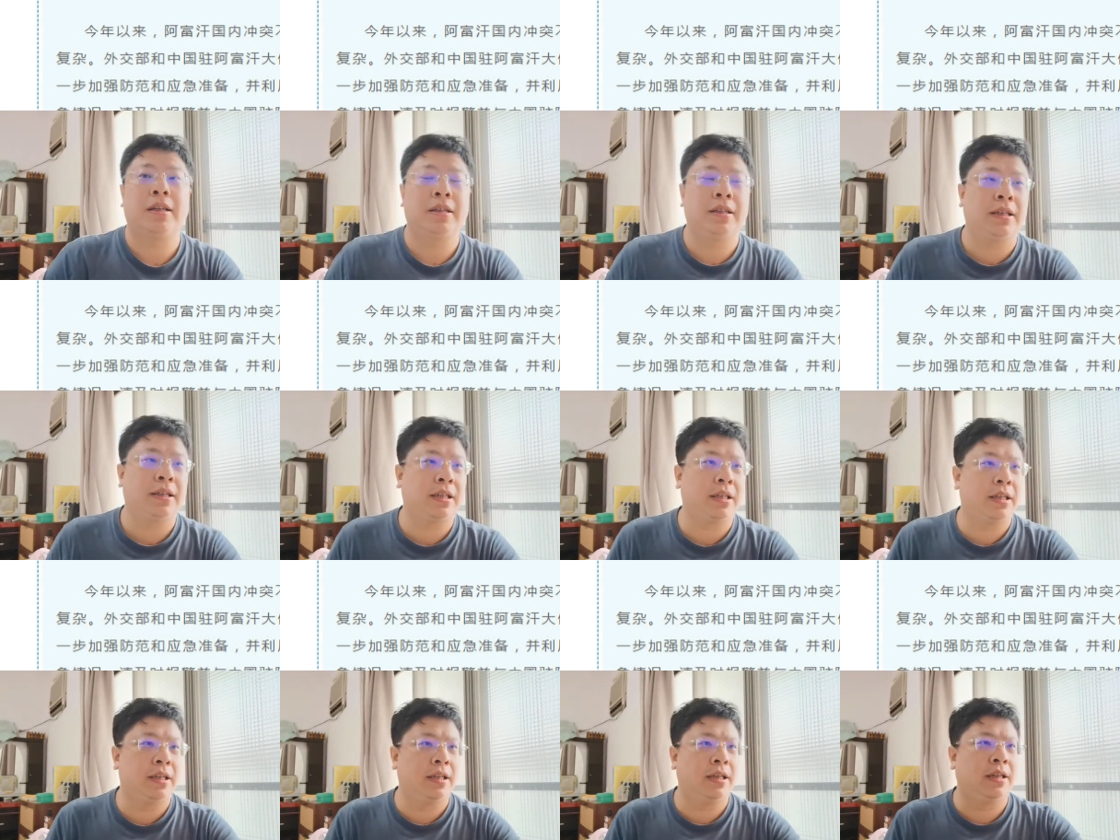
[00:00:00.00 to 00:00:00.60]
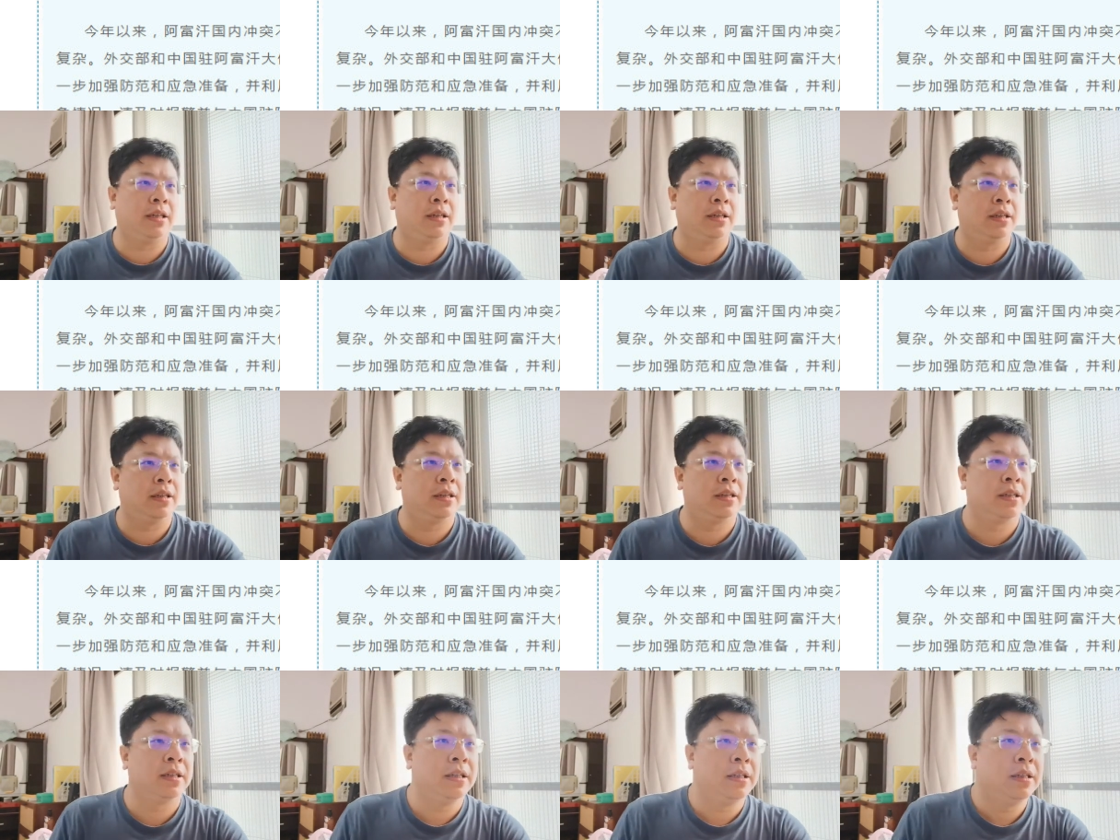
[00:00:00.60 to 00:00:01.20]
那
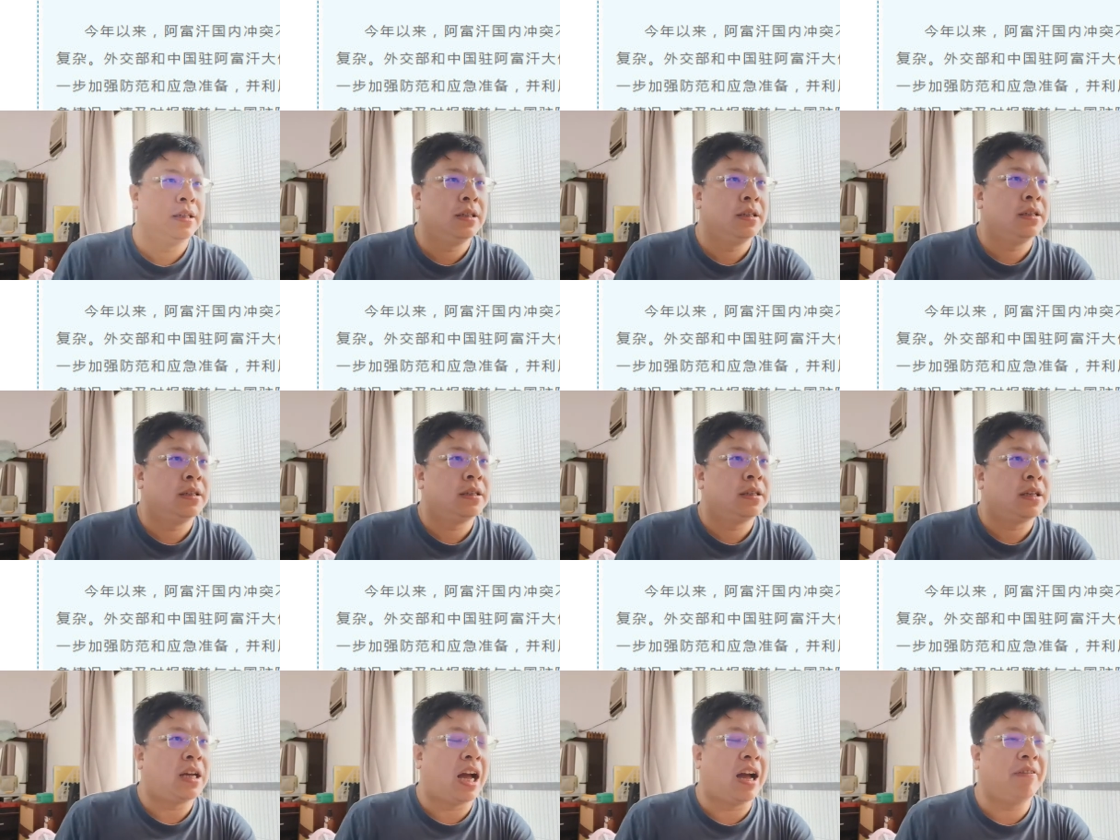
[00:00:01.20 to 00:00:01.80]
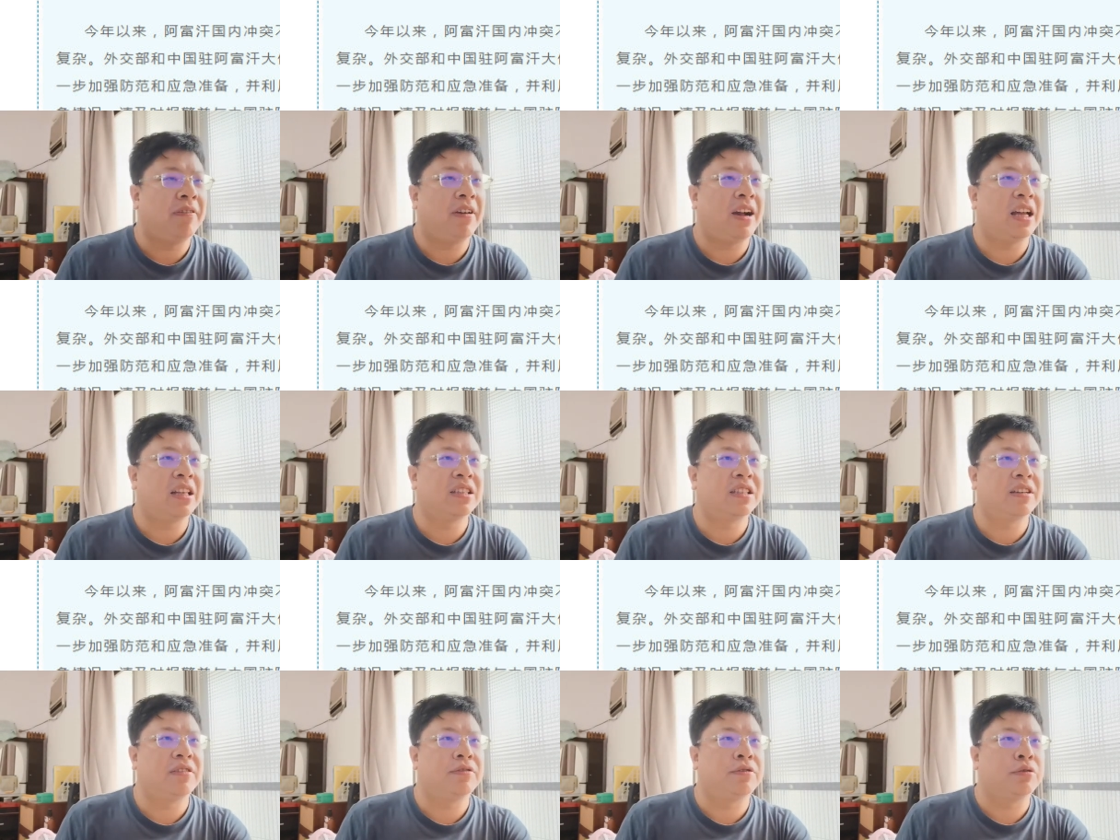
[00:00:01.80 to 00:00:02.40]
个阿富汗
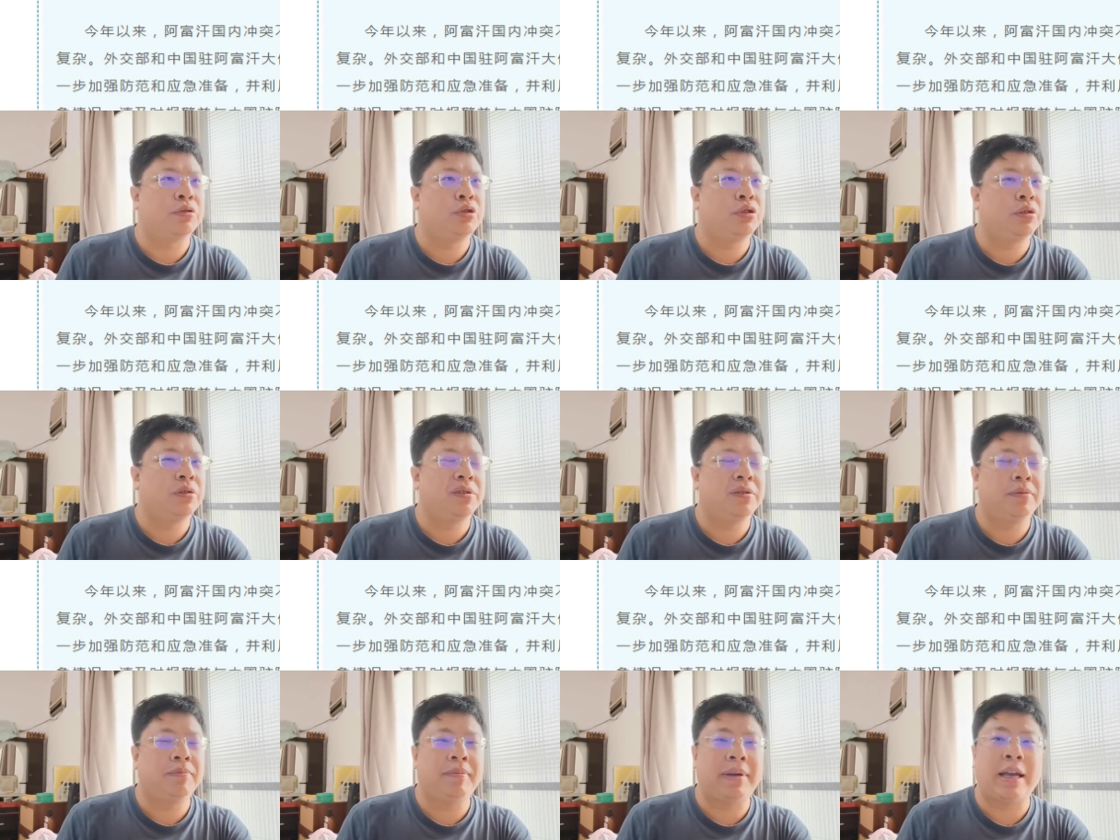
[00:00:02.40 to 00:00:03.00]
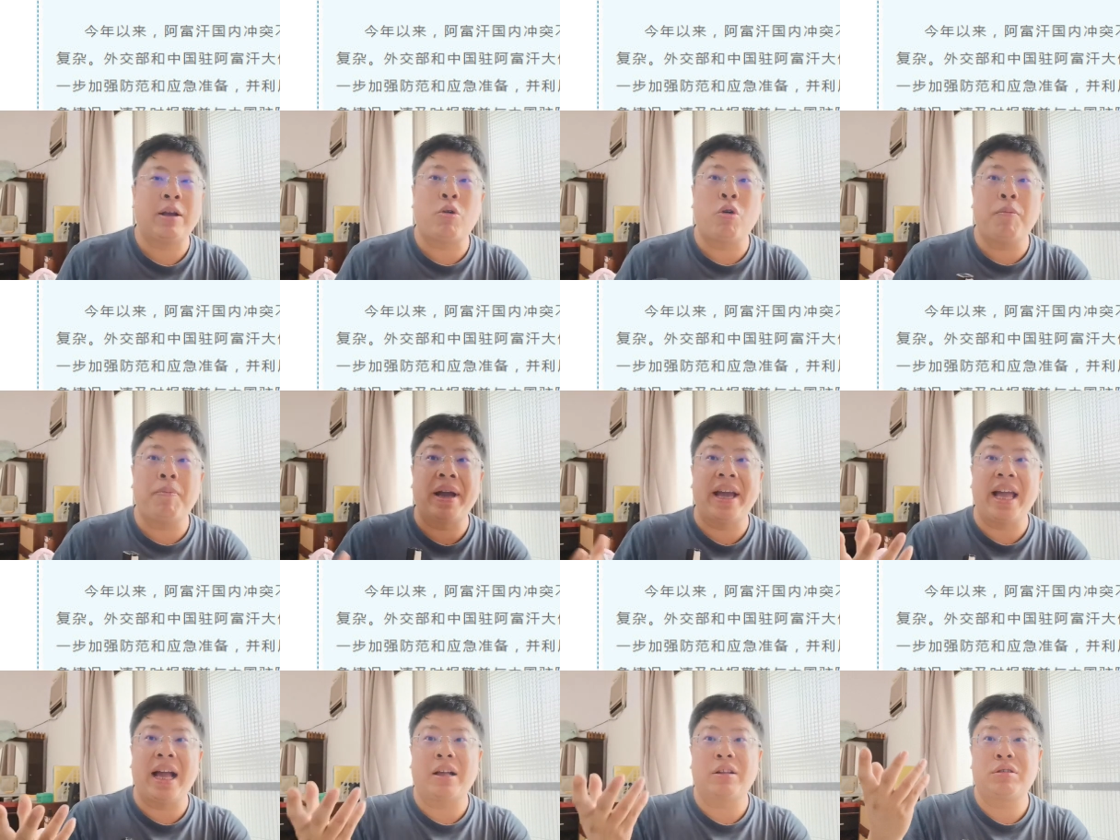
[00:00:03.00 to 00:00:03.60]
政府军，美国
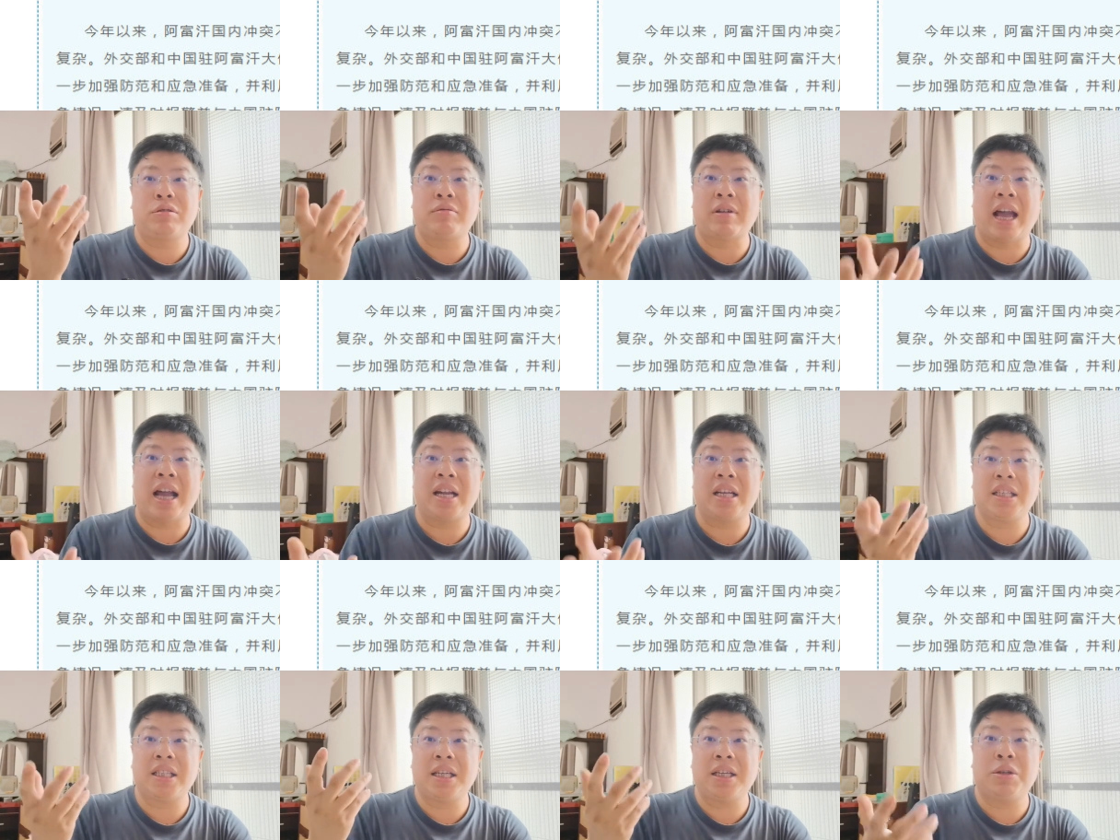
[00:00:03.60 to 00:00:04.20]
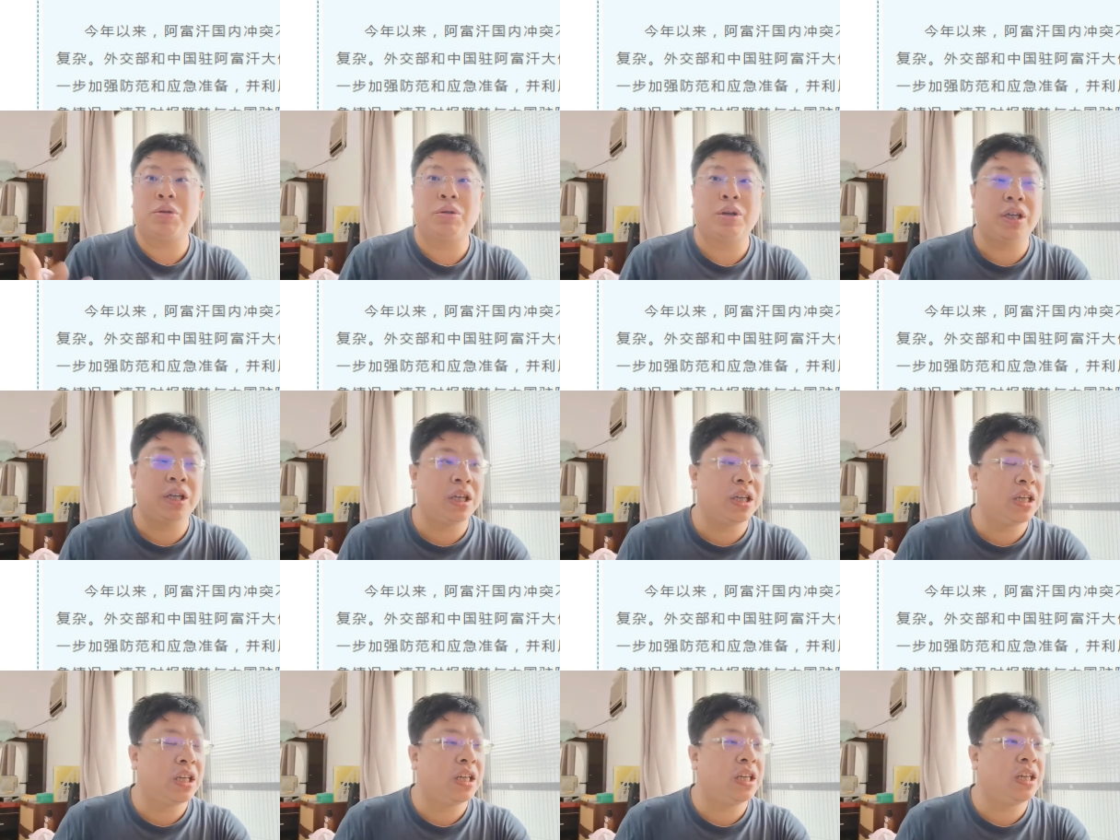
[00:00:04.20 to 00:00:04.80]
培养出来的这一
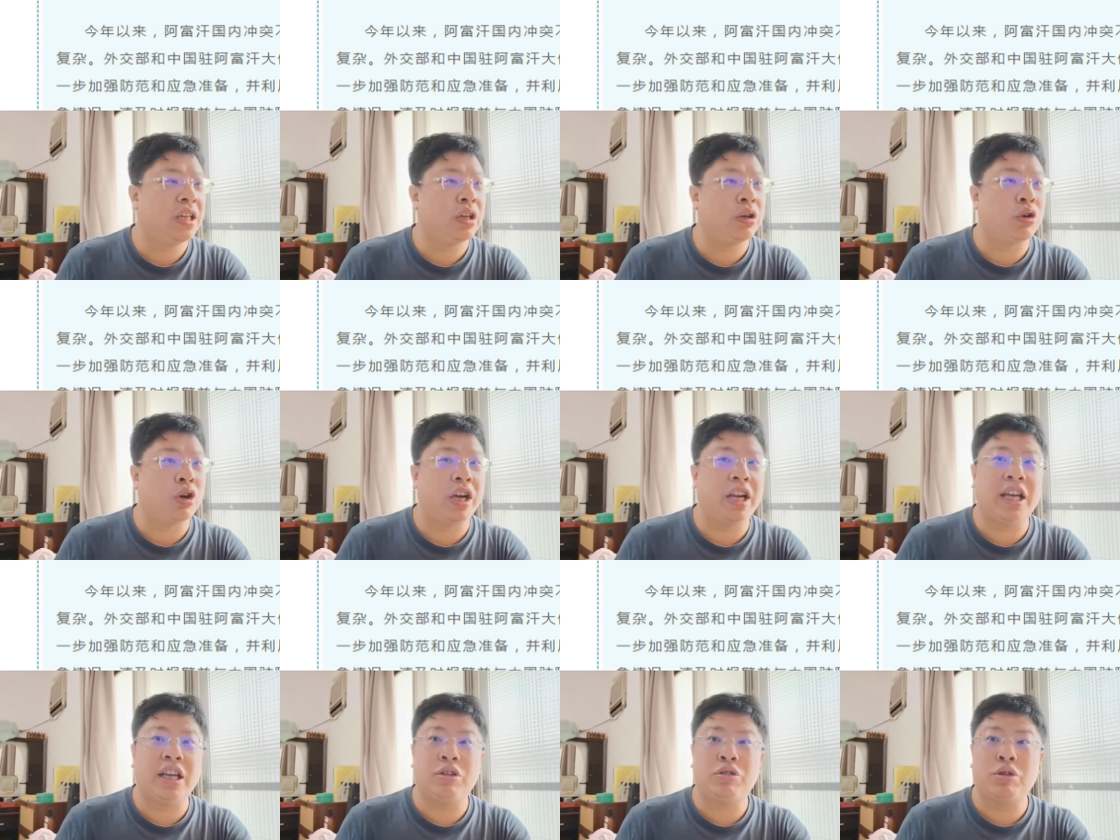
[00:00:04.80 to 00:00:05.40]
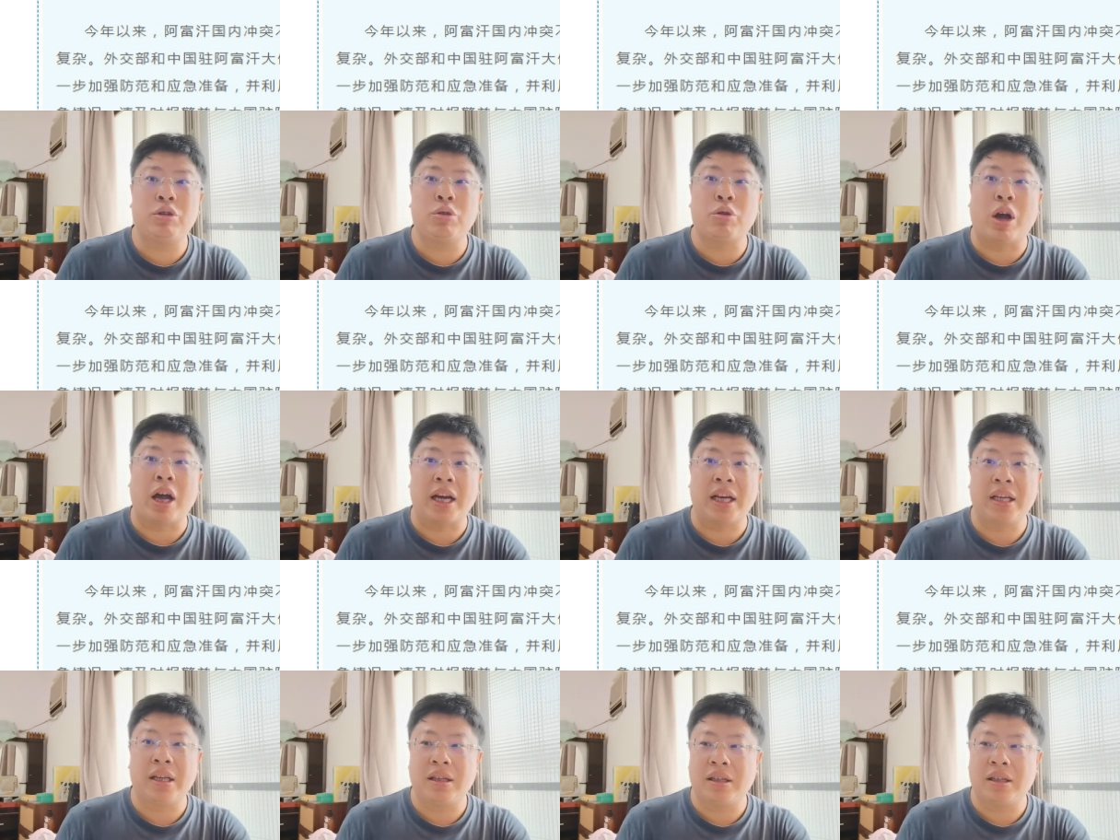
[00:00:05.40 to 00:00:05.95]
堆傀儡军团，